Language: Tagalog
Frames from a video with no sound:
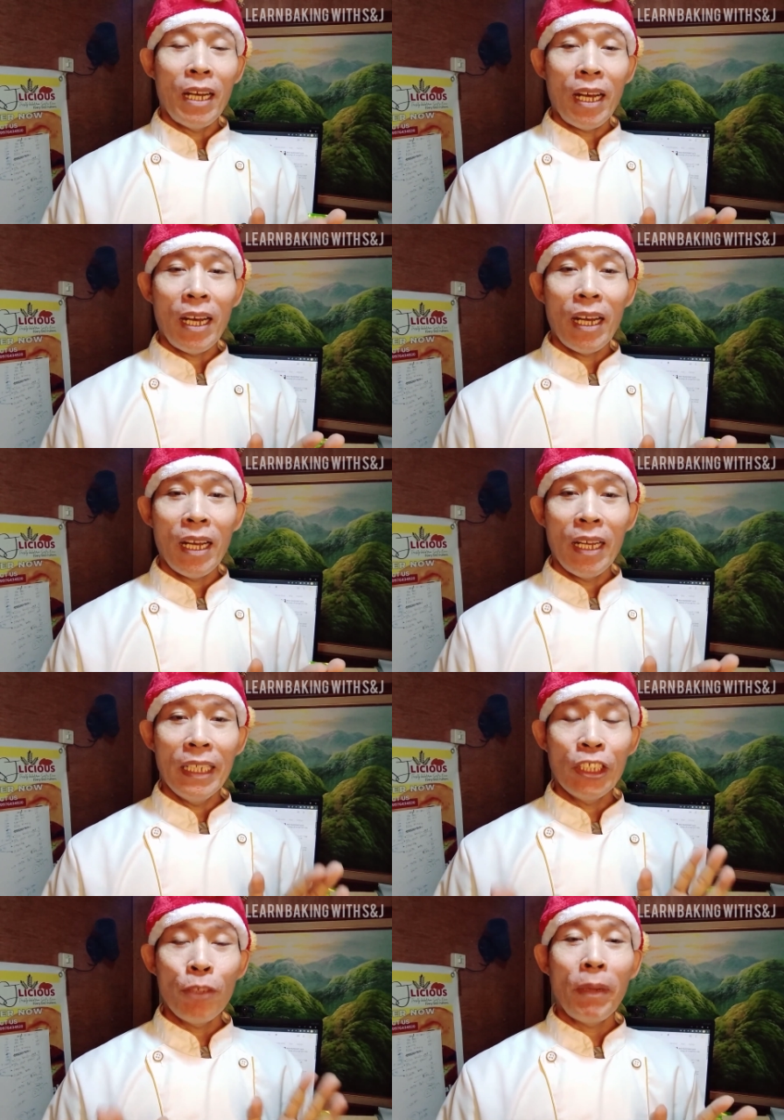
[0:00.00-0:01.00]
Uh,
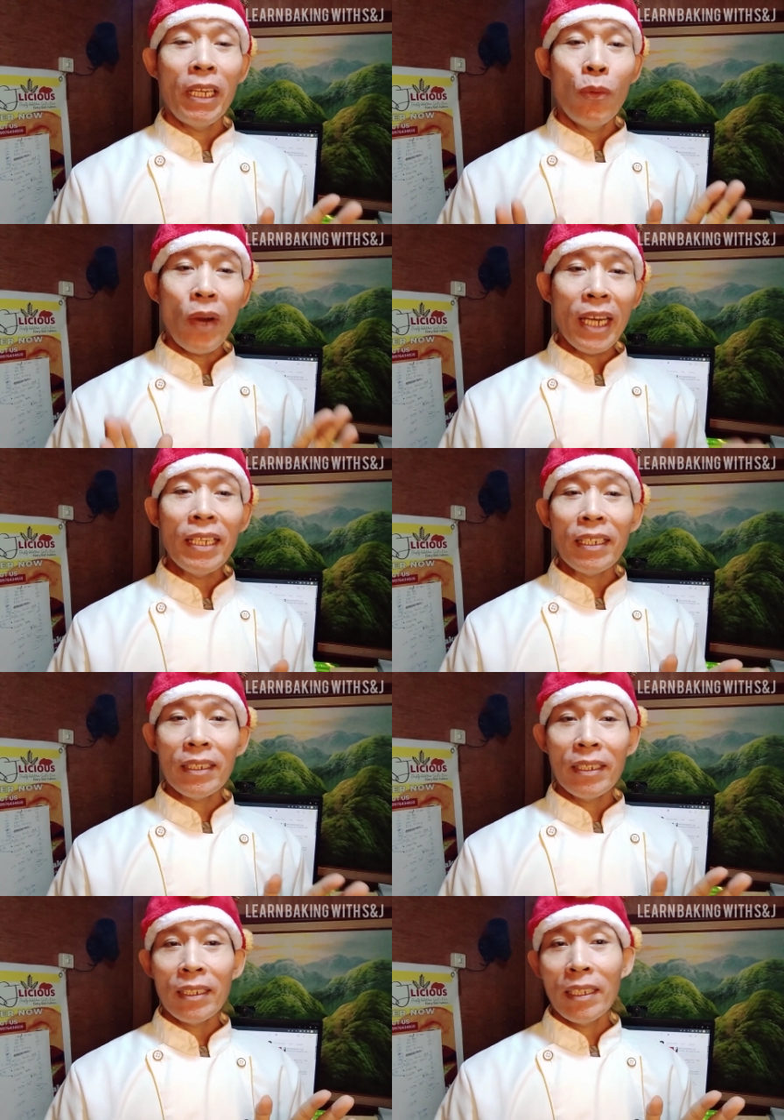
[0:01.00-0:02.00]
ito'y paliwanag
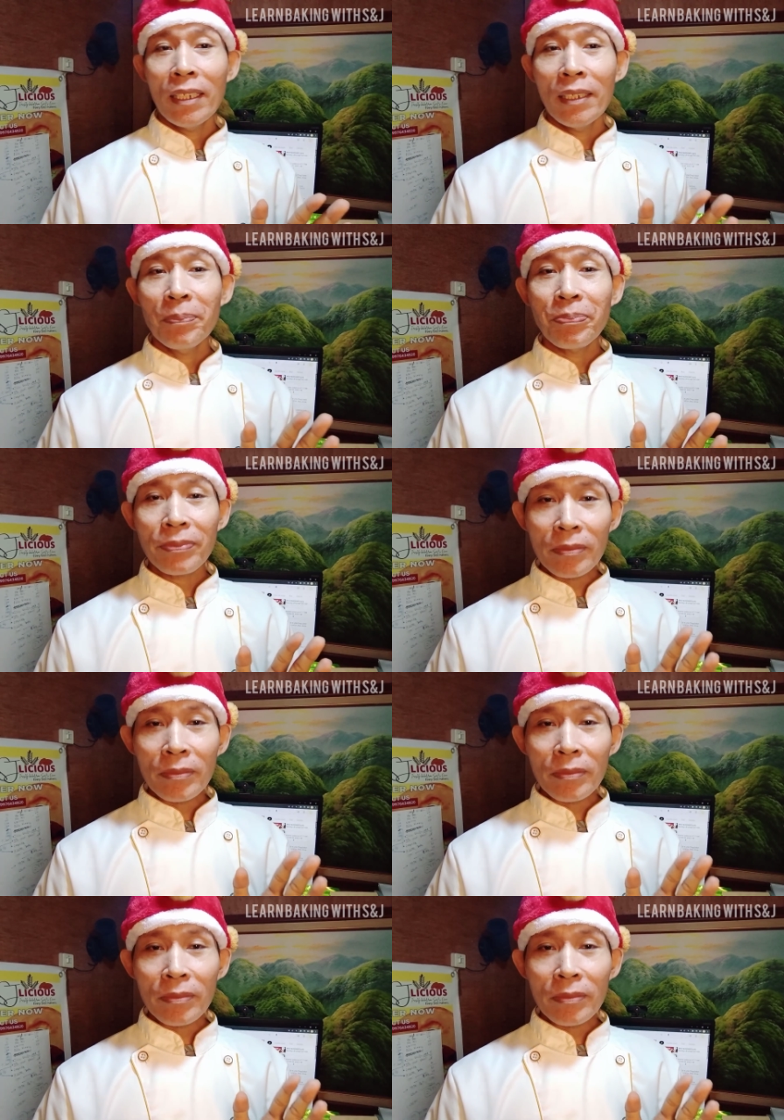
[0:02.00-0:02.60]
ng uh,